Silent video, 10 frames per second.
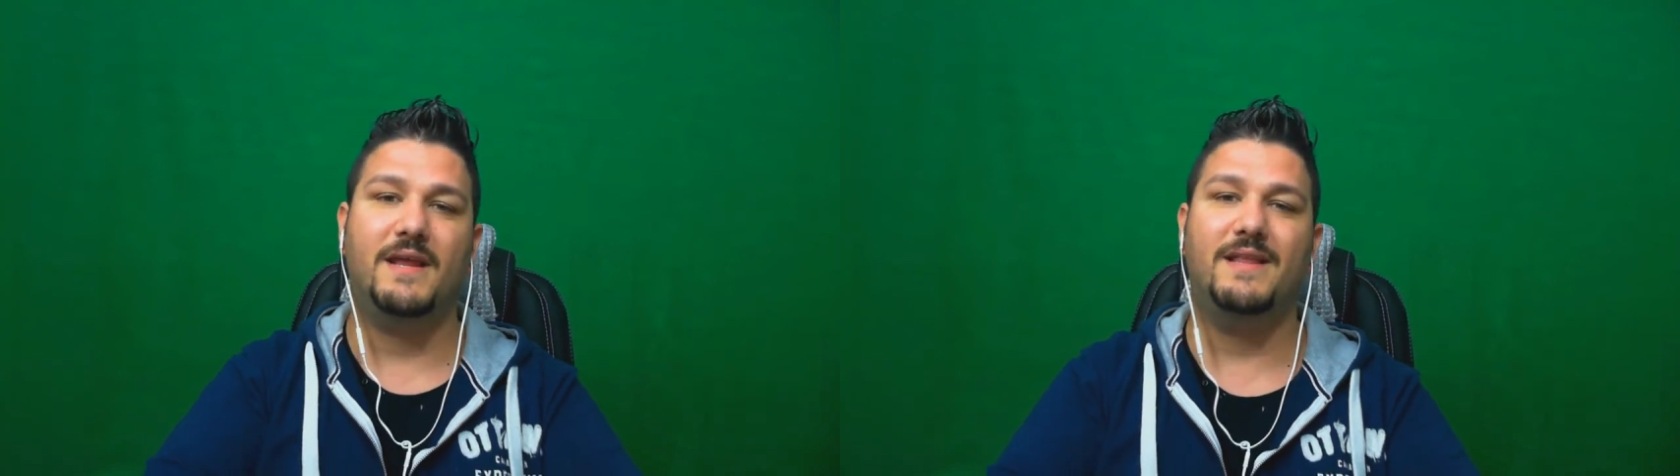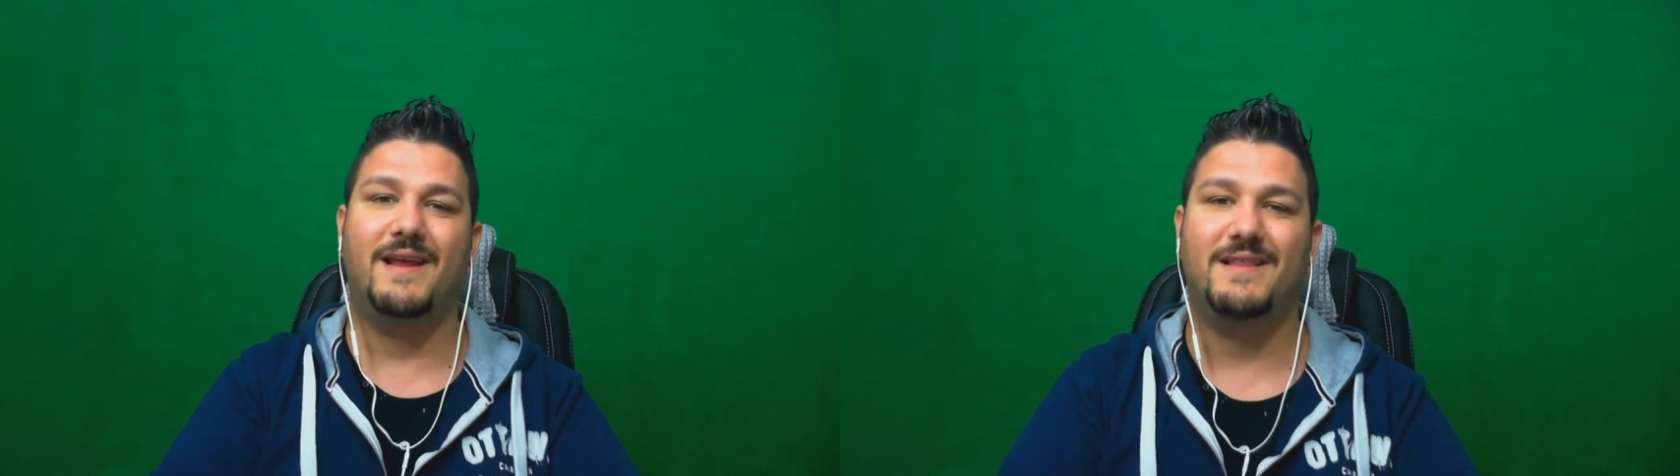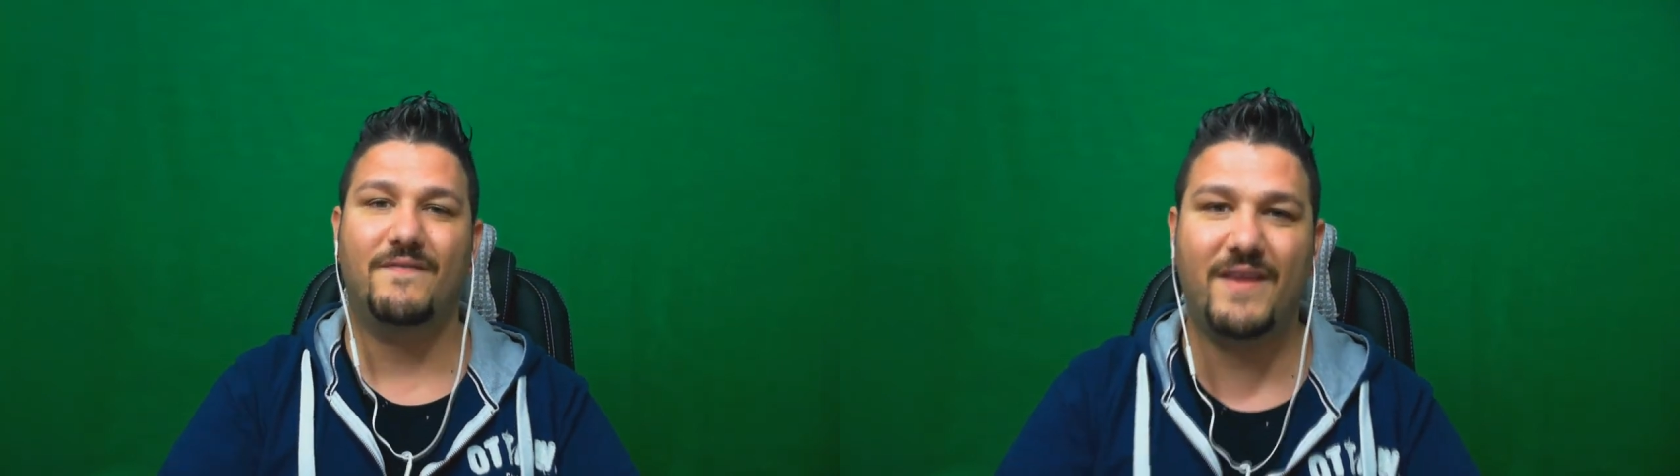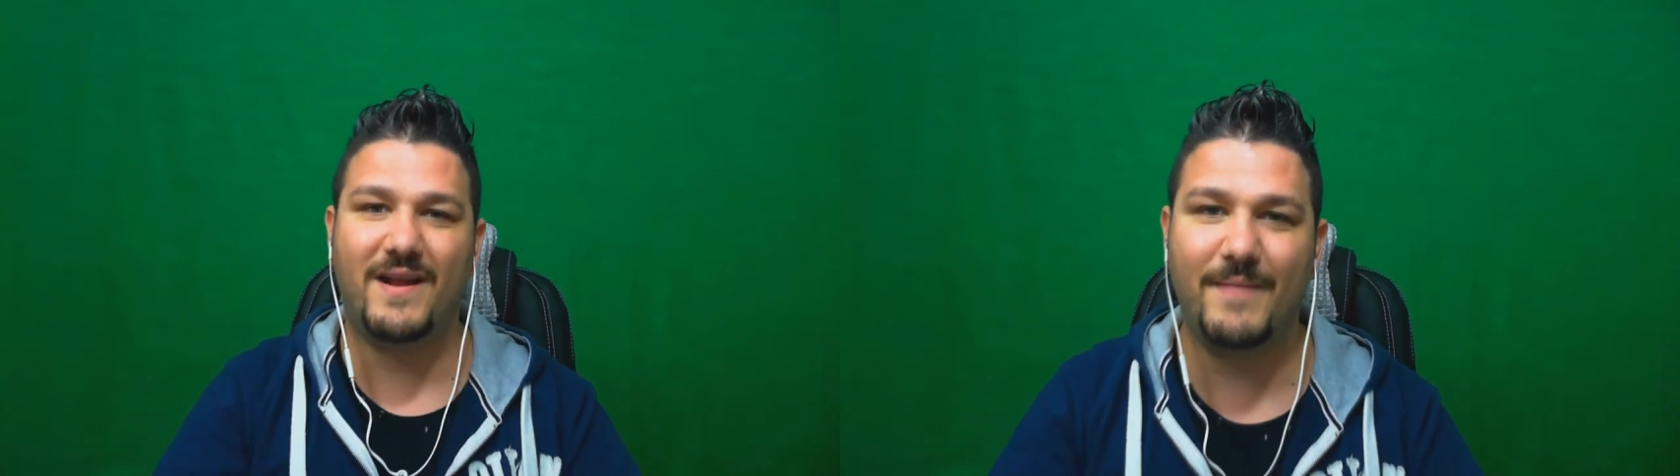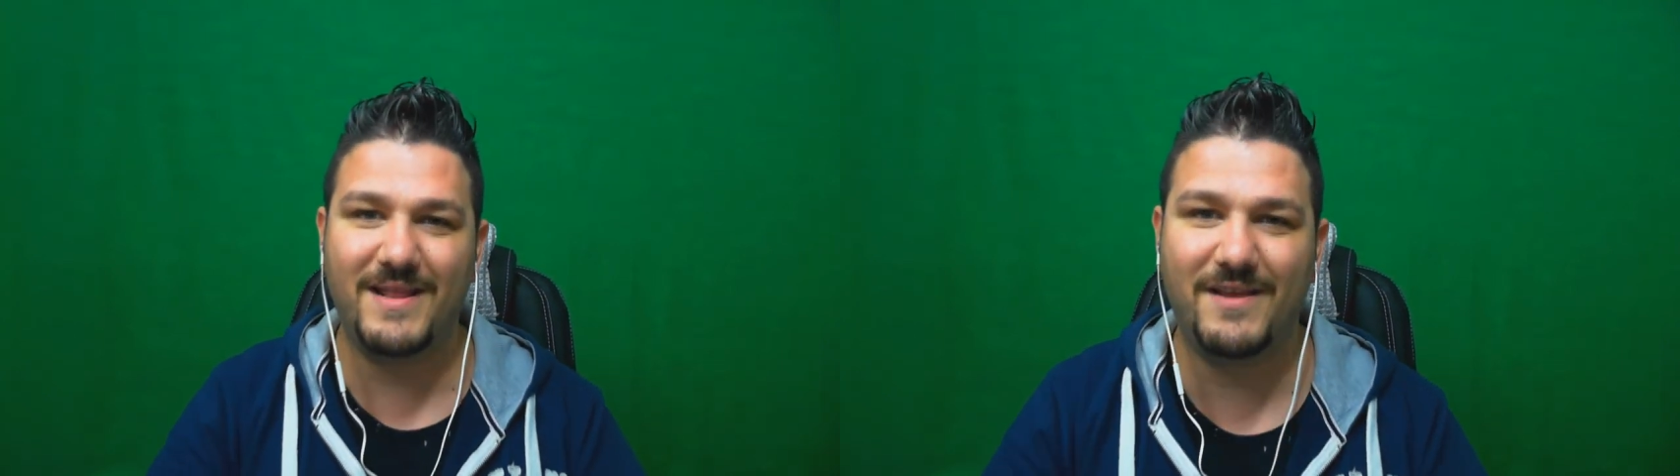renderete
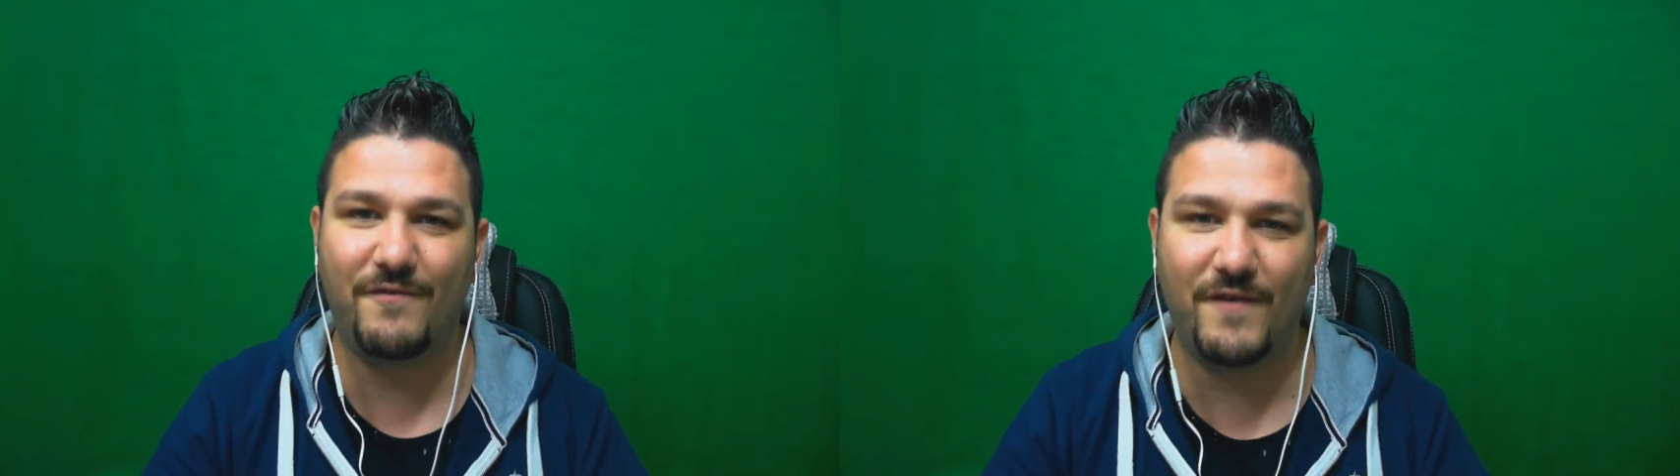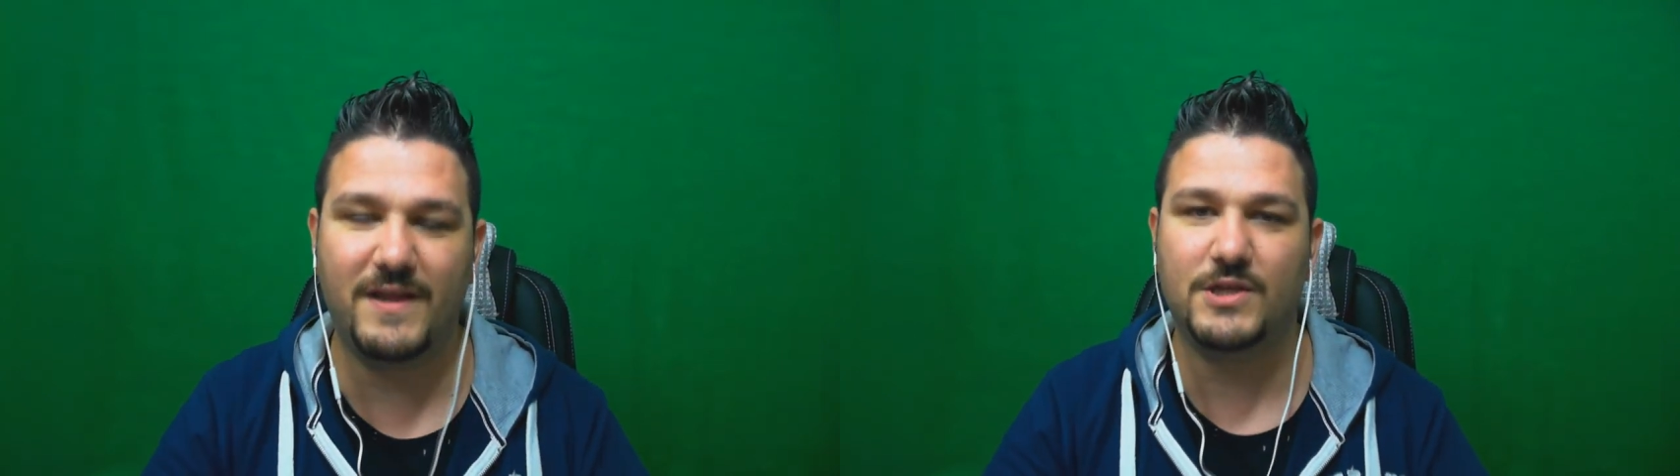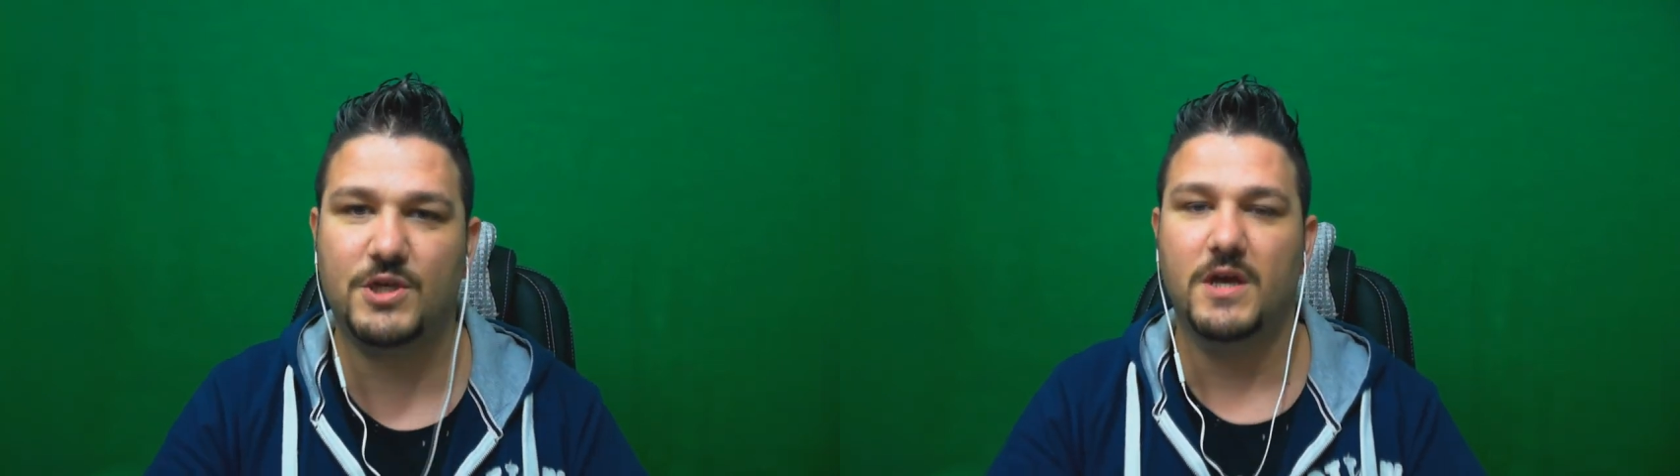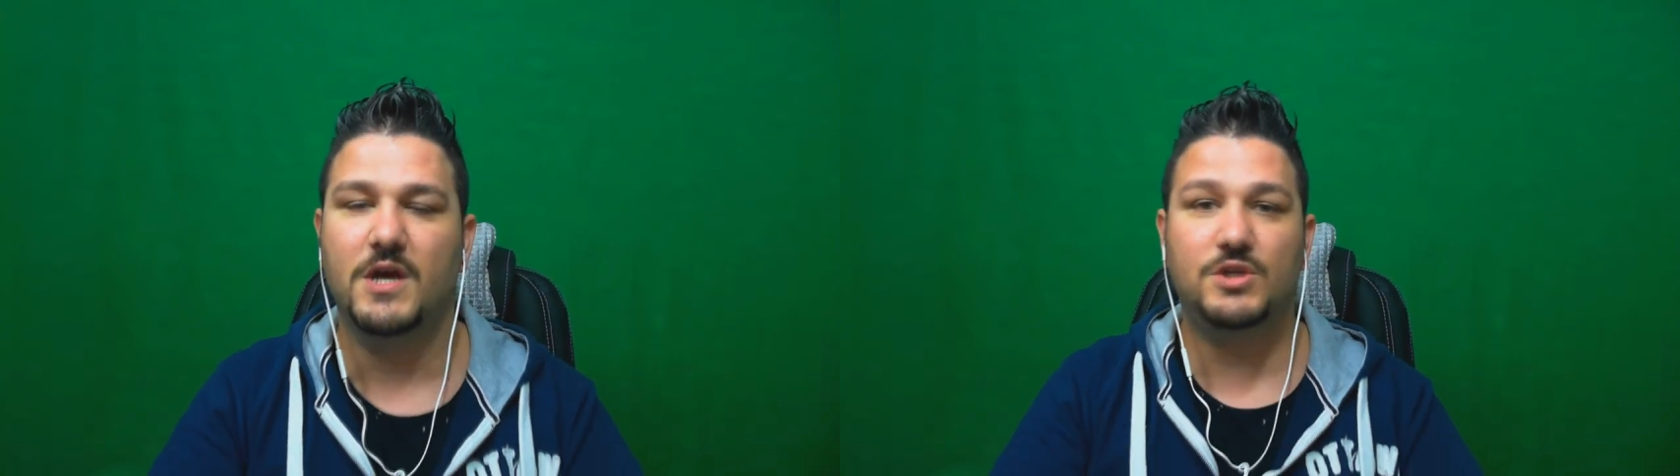veramente felice.